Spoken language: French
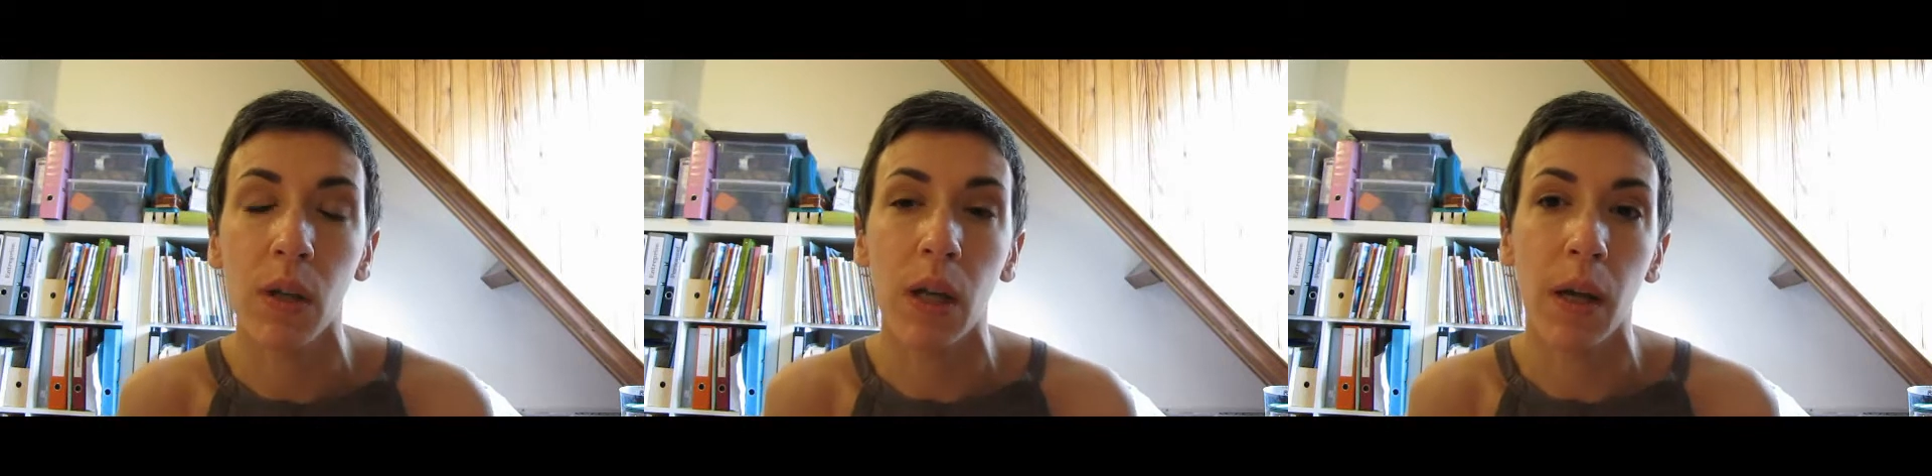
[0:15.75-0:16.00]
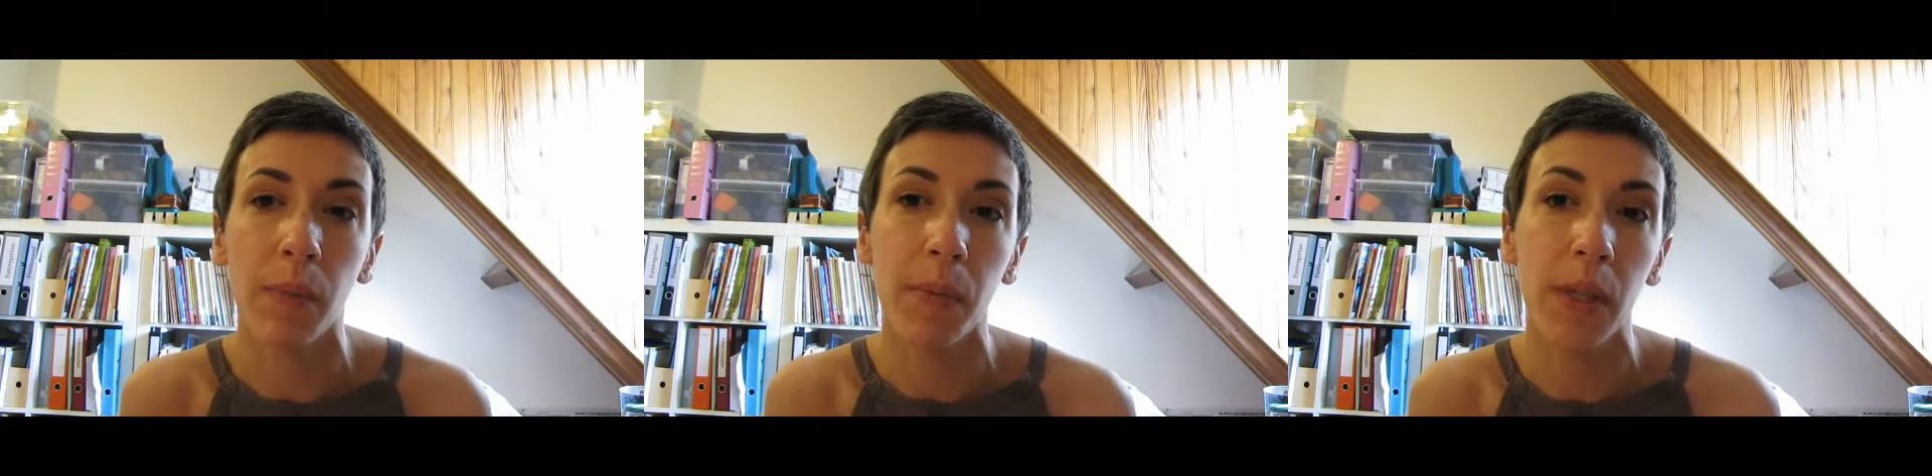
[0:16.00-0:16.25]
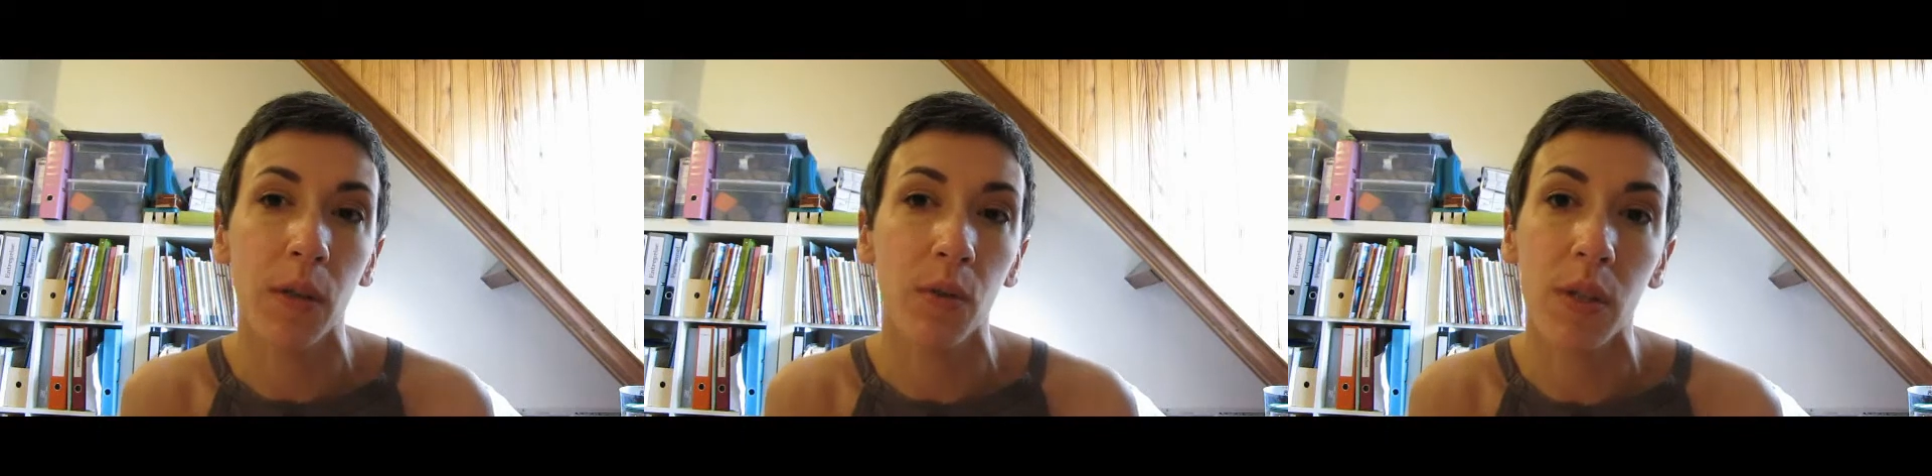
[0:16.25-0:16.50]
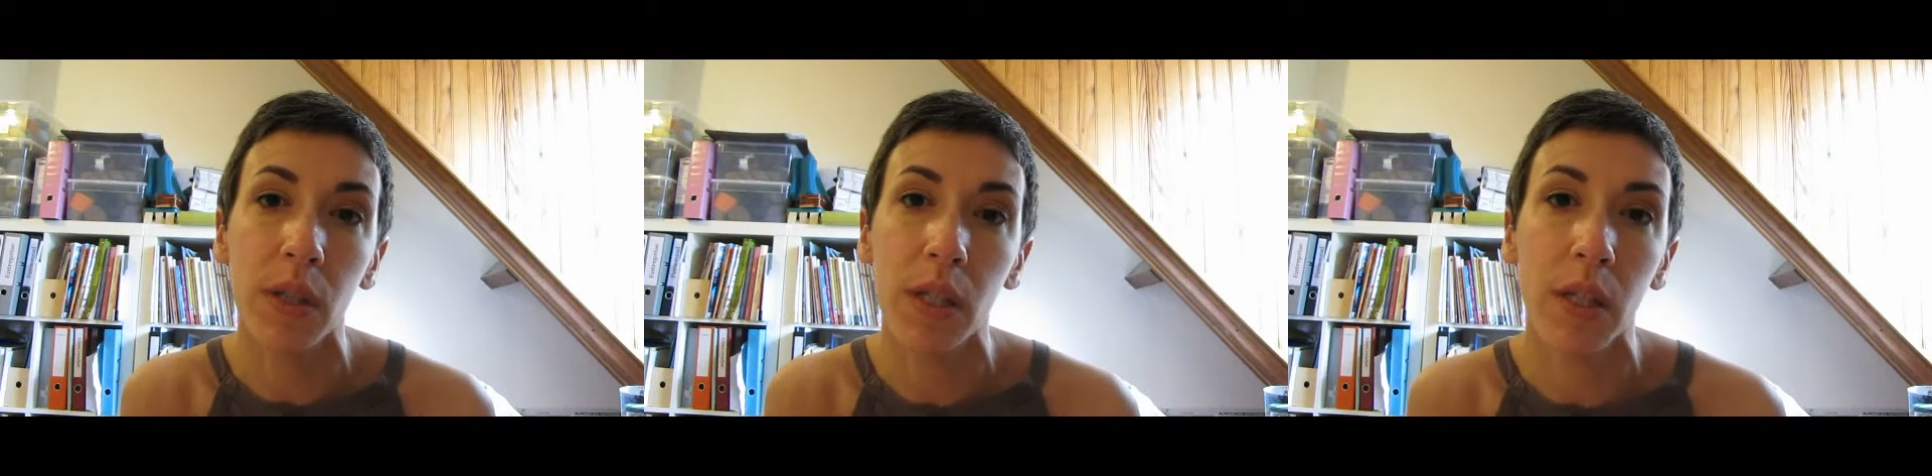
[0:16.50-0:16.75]
et à me dire
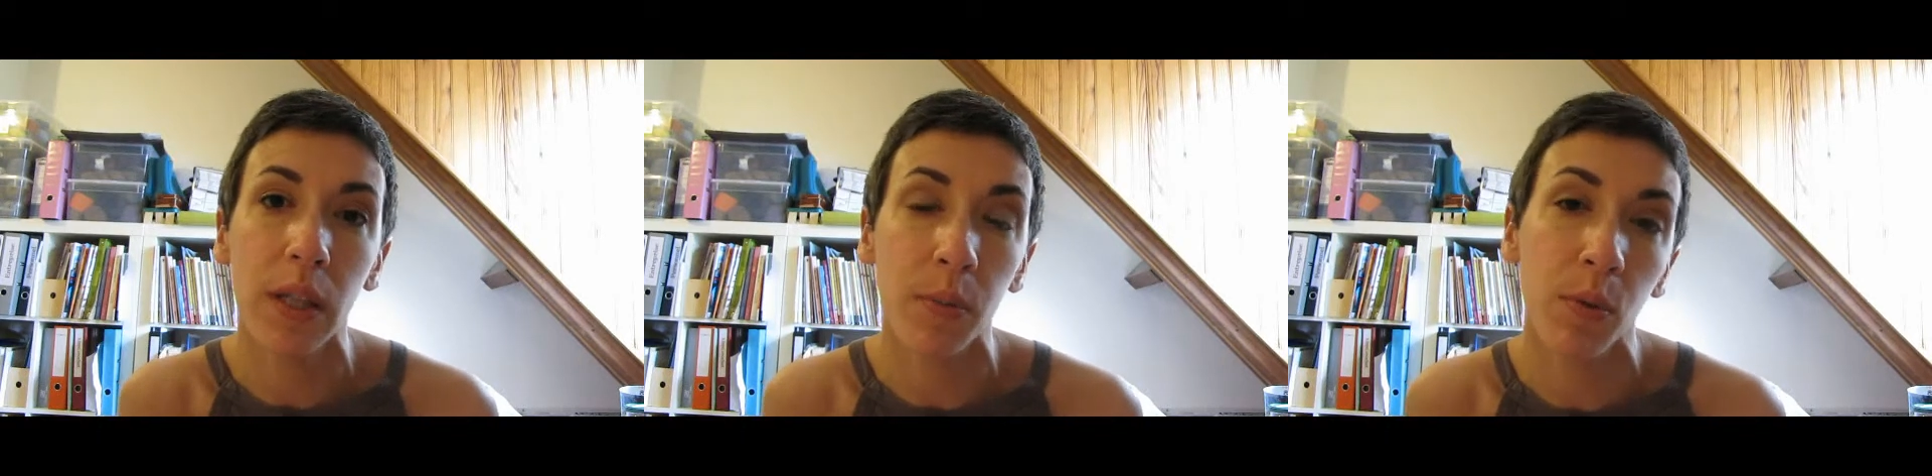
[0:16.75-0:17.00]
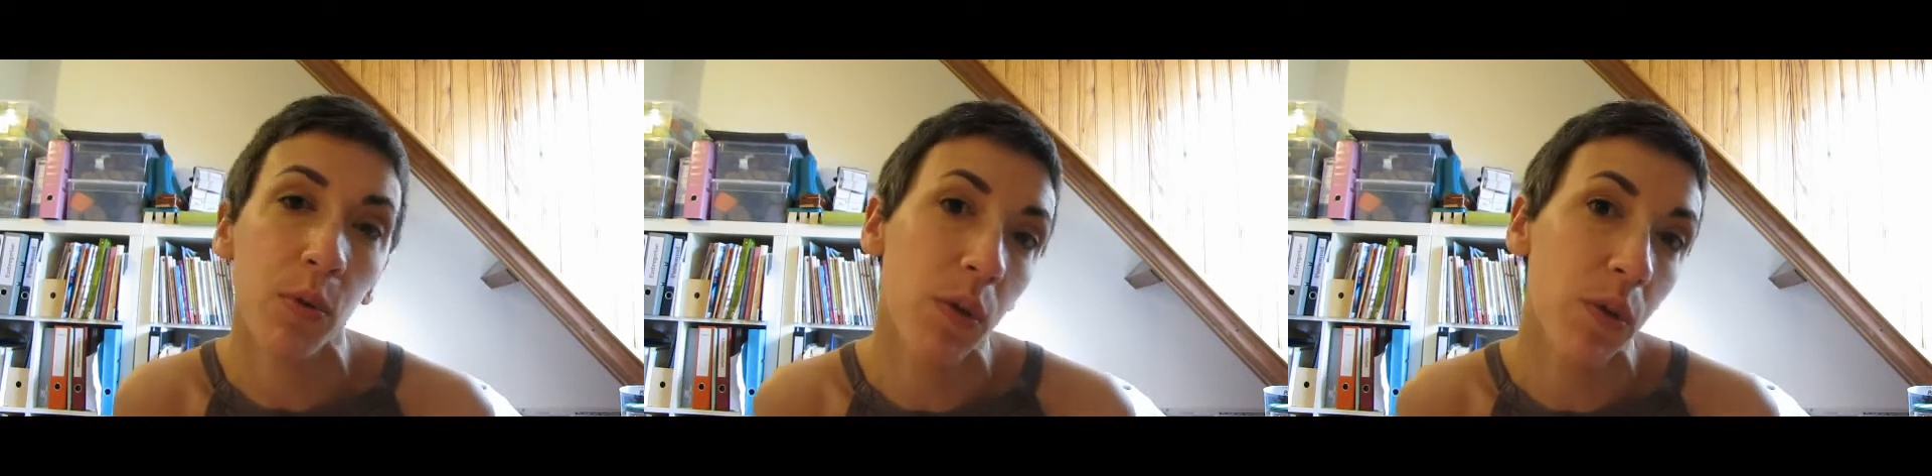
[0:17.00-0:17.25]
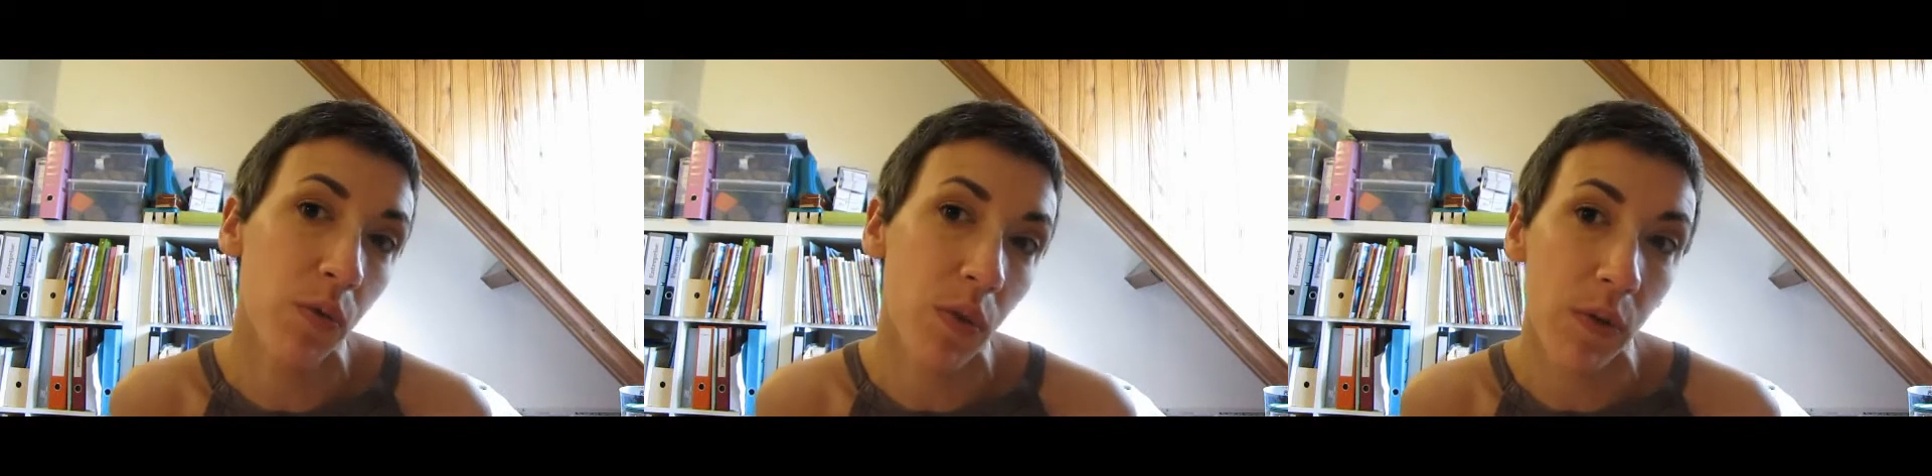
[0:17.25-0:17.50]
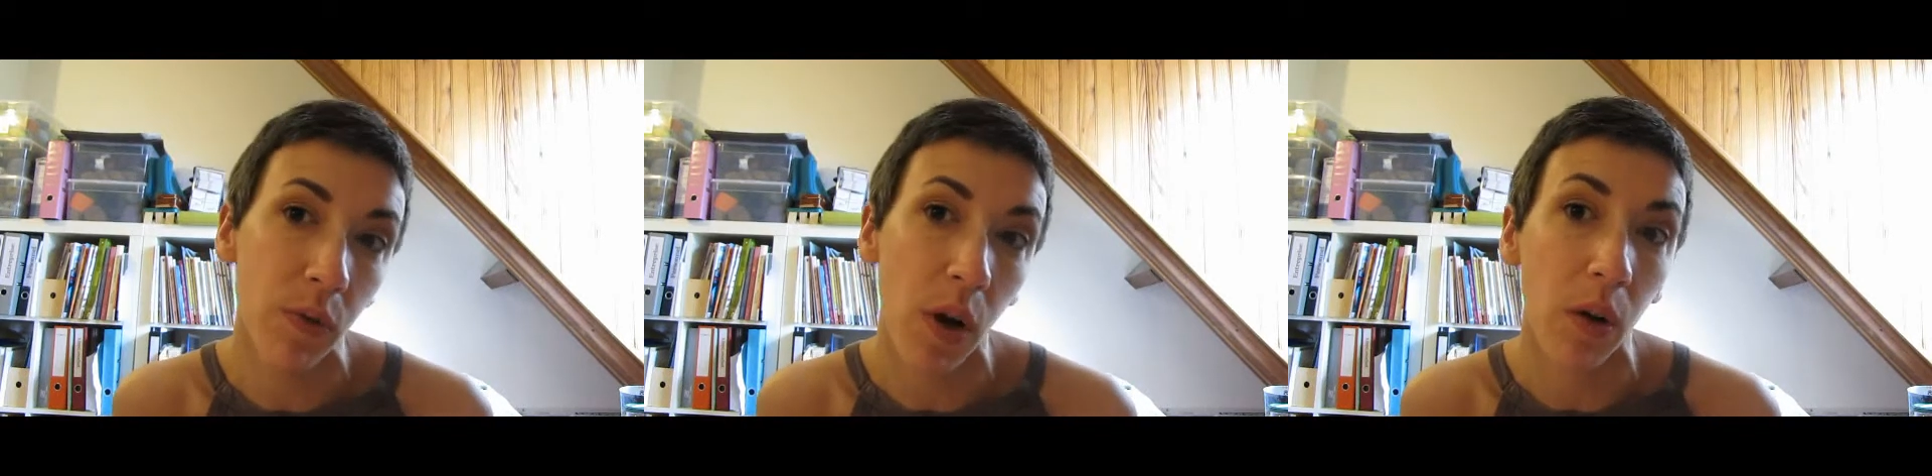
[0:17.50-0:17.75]
aussi les produits que vous
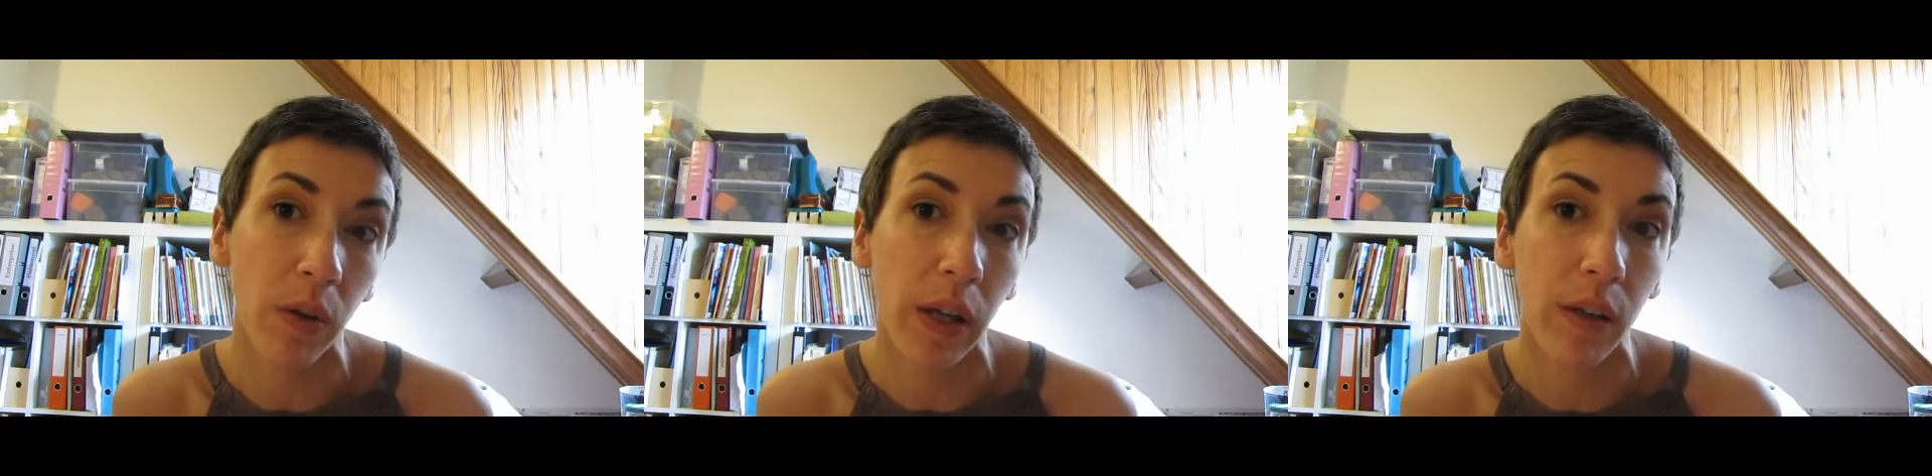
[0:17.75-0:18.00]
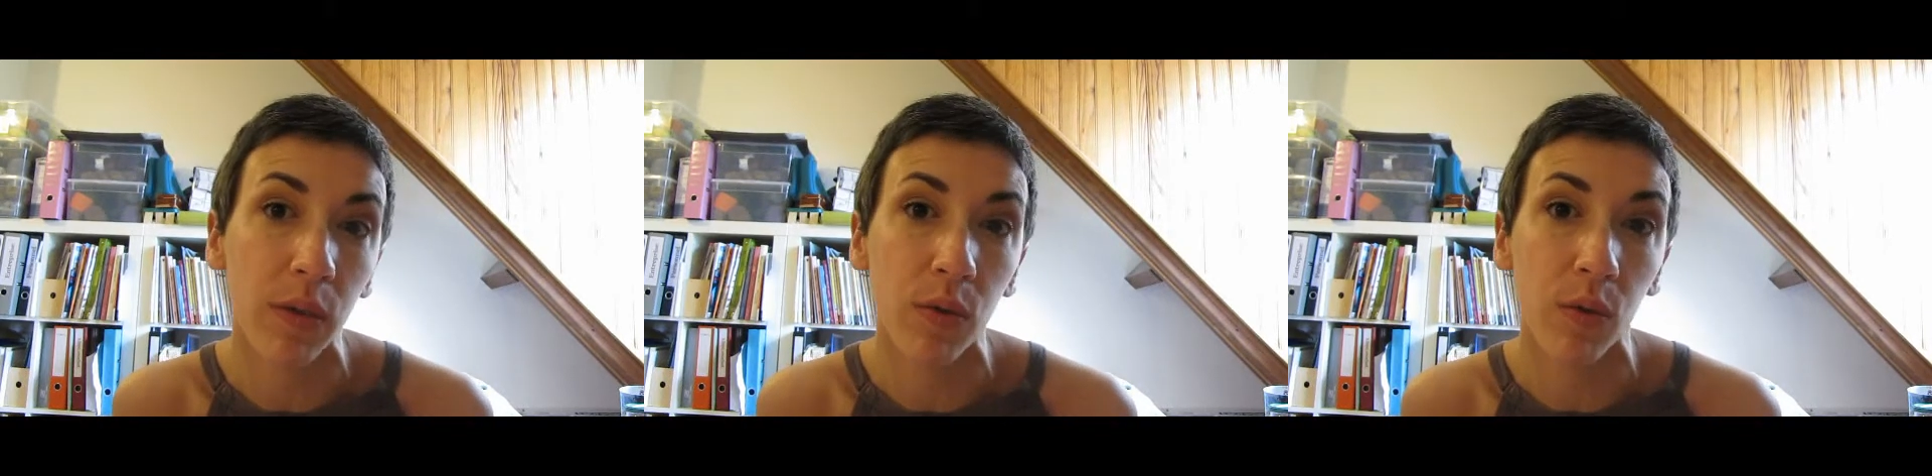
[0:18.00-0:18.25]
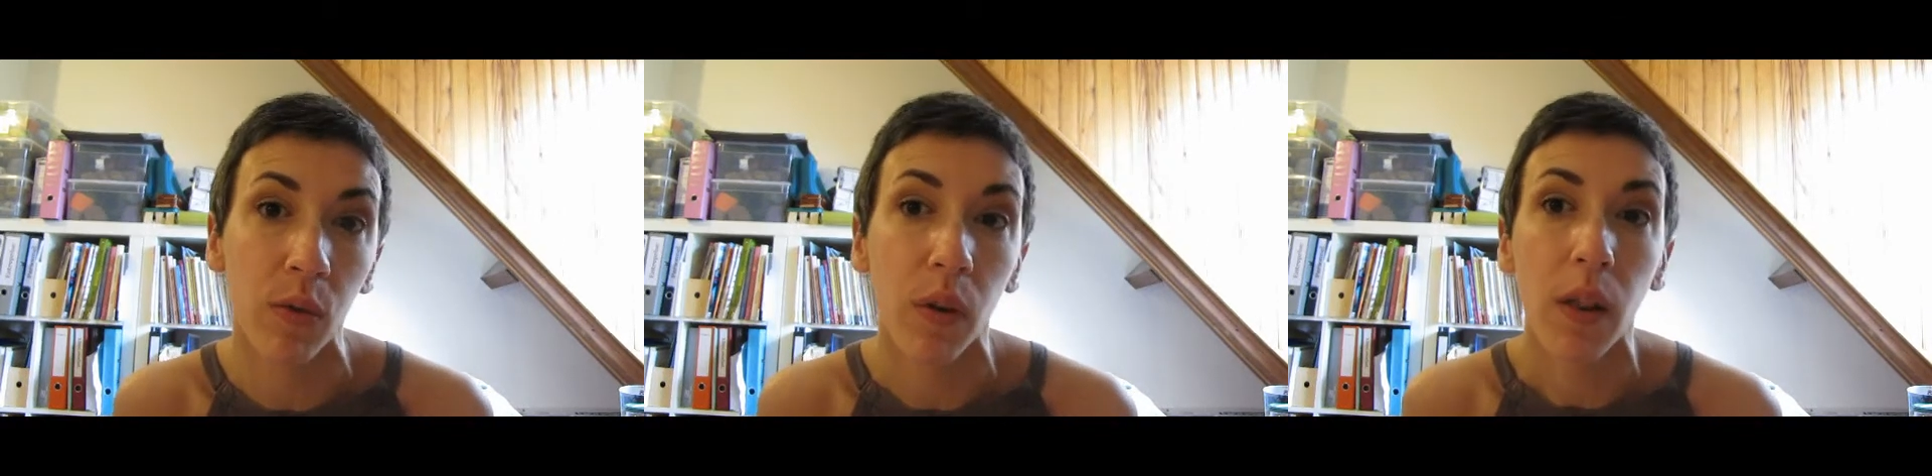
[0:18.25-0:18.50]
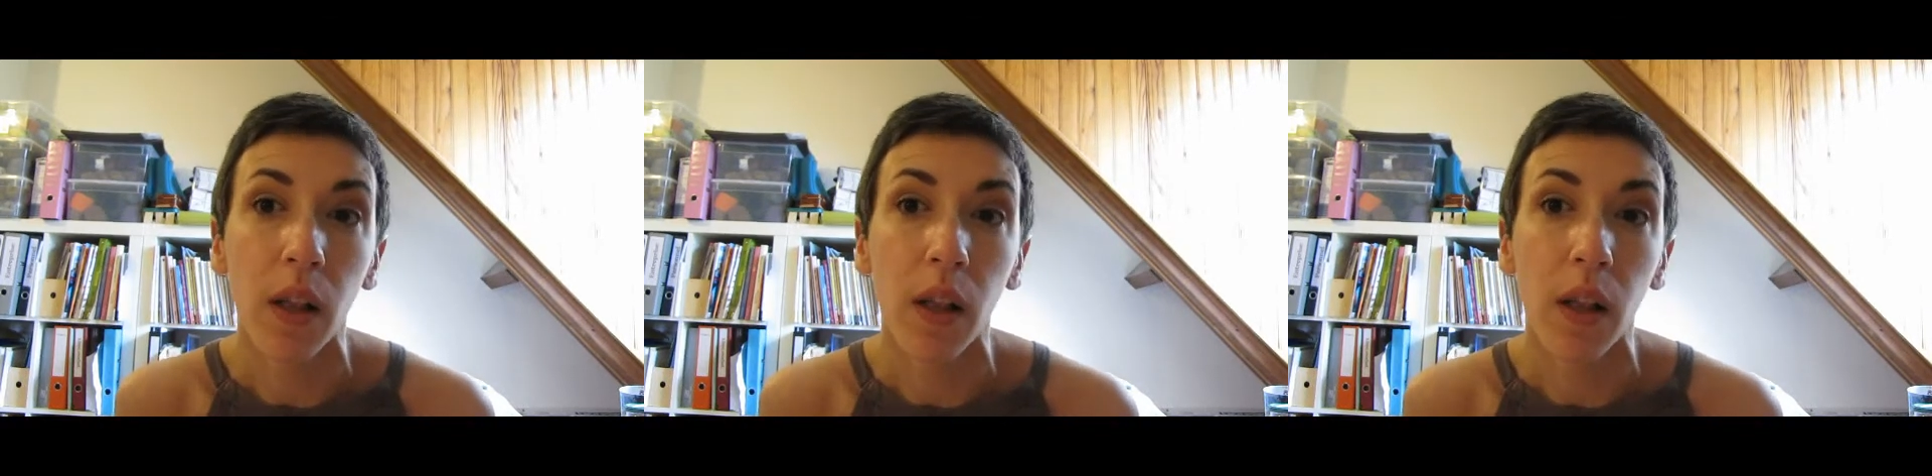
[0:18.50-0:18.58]
voulez voir en action